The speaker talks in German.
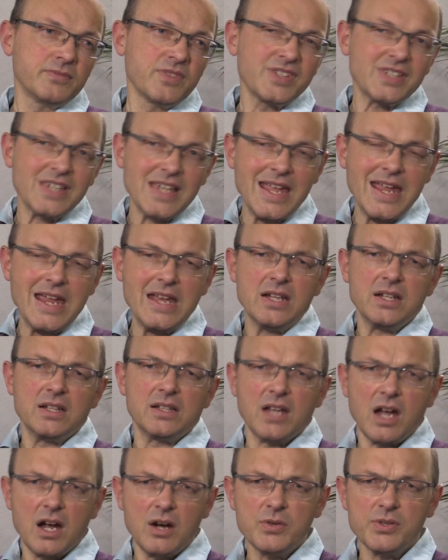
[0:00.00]

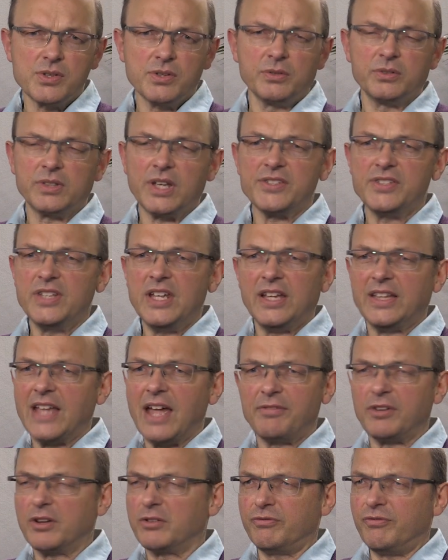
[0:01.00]
10.000. Und das nicht
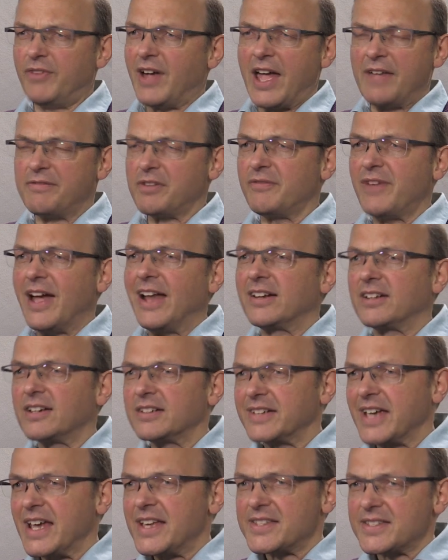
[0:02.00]
einfach, einfach weil
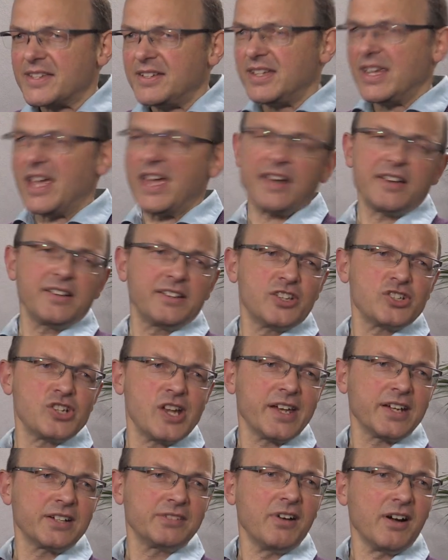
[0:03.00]
gerade gestern die Ernte
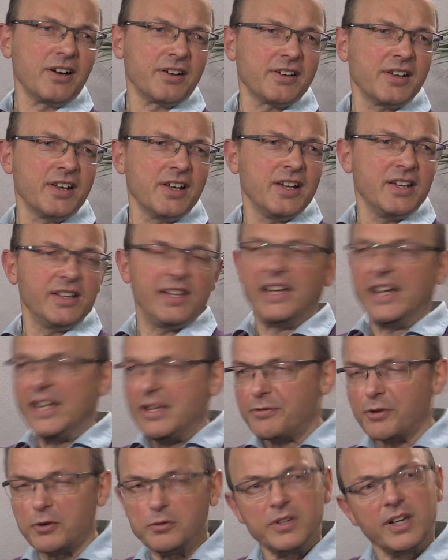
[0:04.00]
schlecht war, die
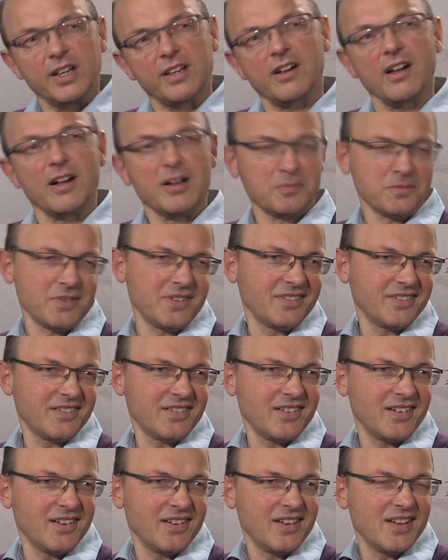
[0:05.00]
Lieferung nicht kam.
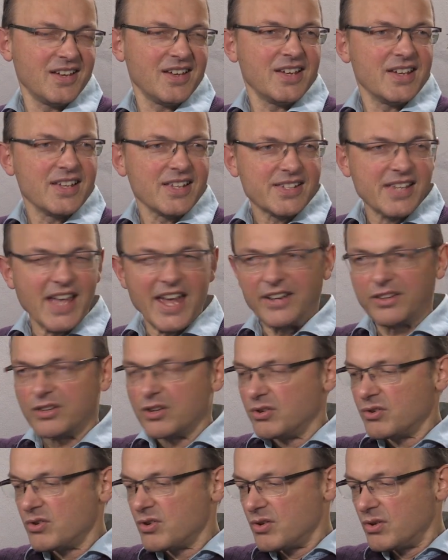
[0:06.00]
Seit
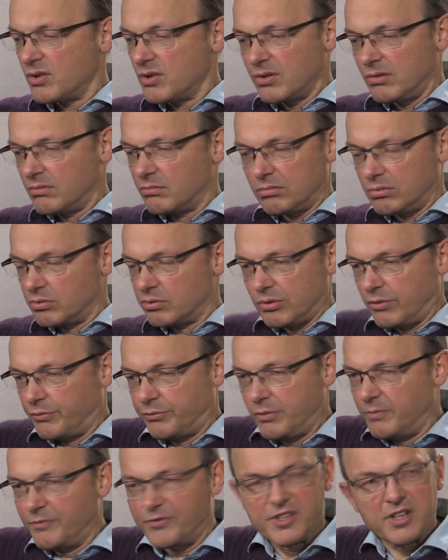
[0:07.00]

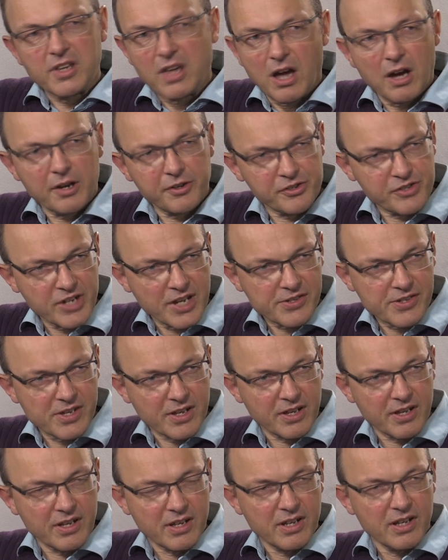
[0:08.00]
50 Jahren, schätze
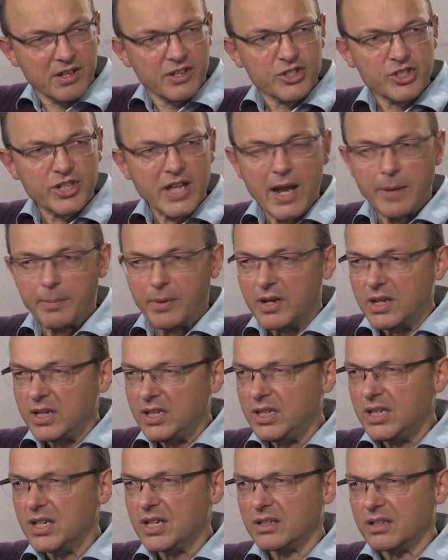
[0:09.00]
ich, sterben
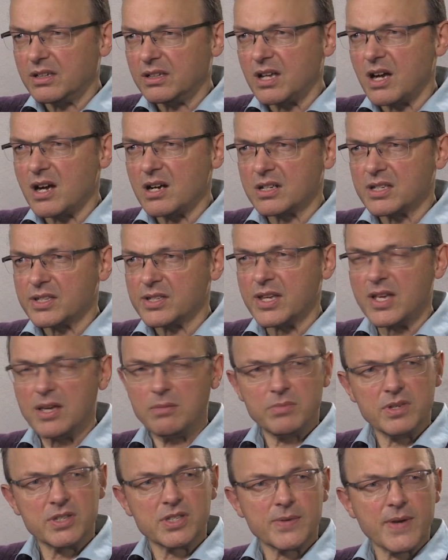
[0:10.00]
jeden Tag 10.000
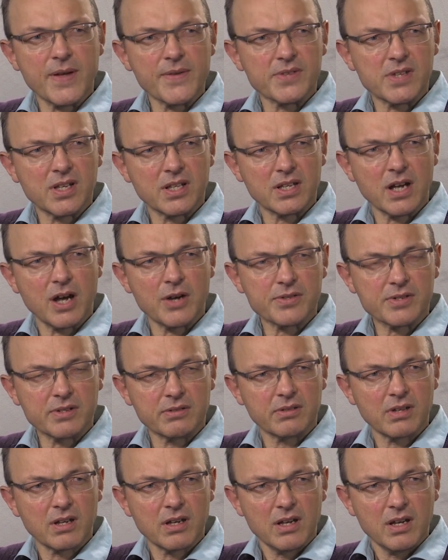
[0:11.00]
bis 20.000
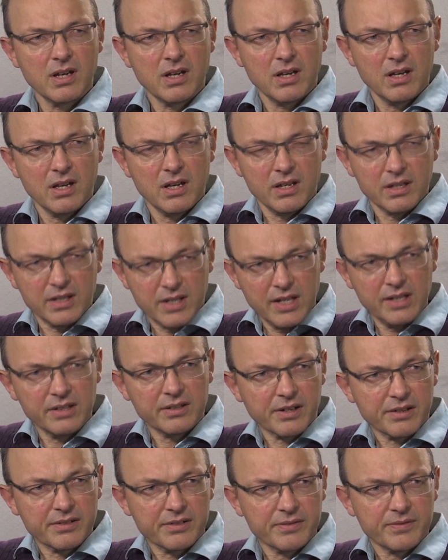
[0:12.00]

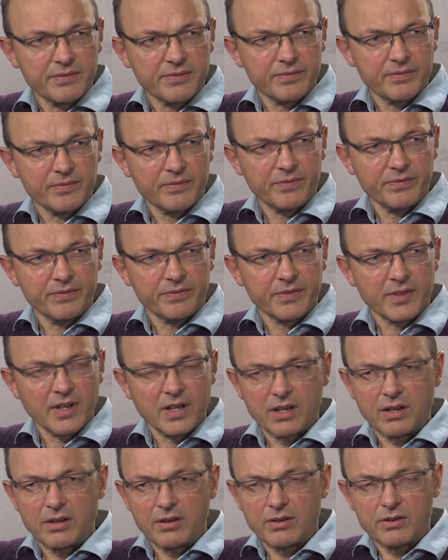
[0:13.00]
Kinder.
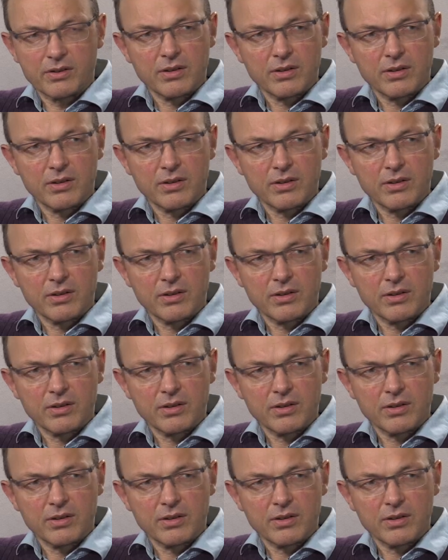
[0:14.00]
Quasi